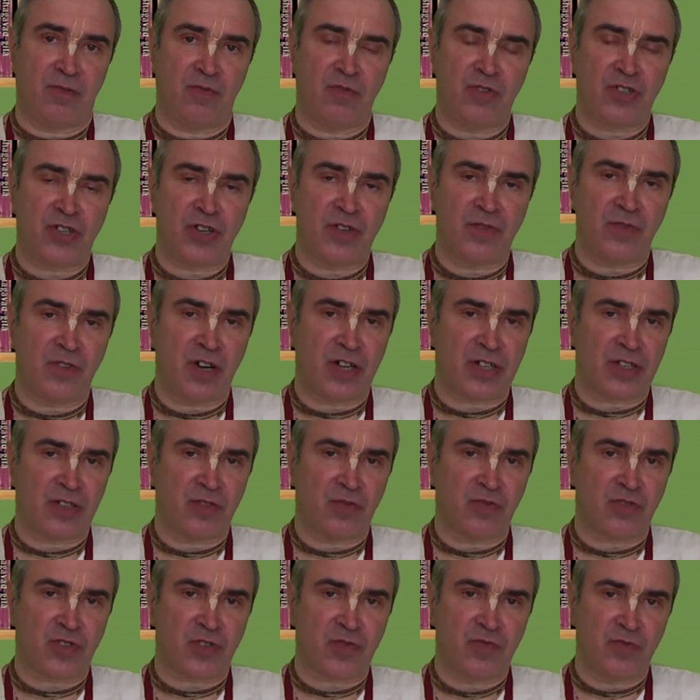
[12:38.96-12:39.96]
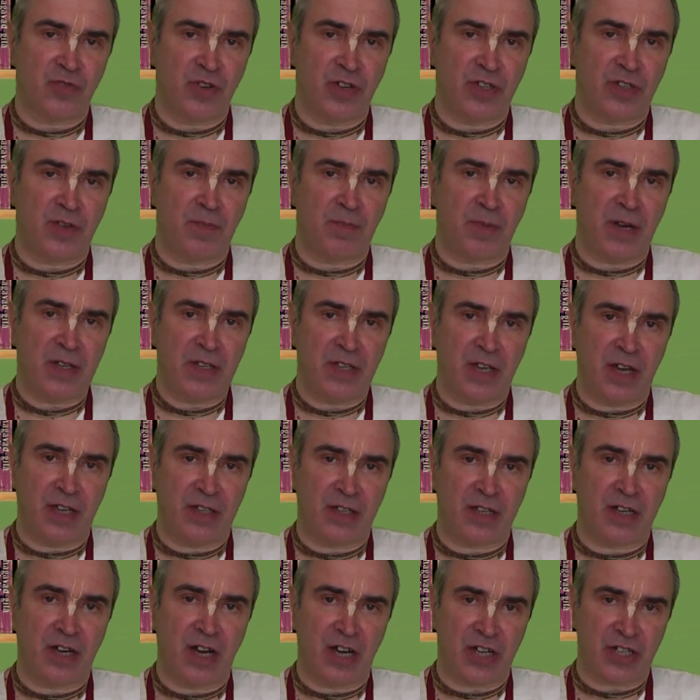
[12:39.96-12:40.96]
очень важно усвоить и
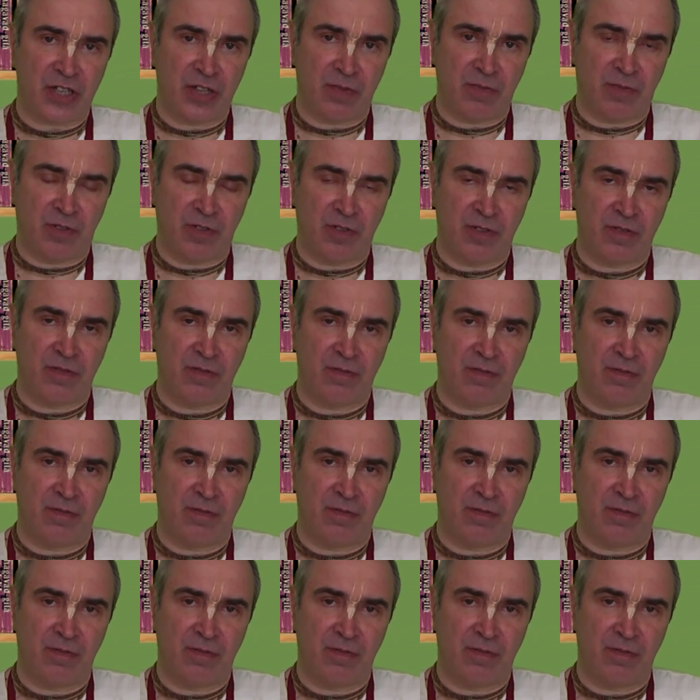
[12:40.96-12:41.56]
понять каждому.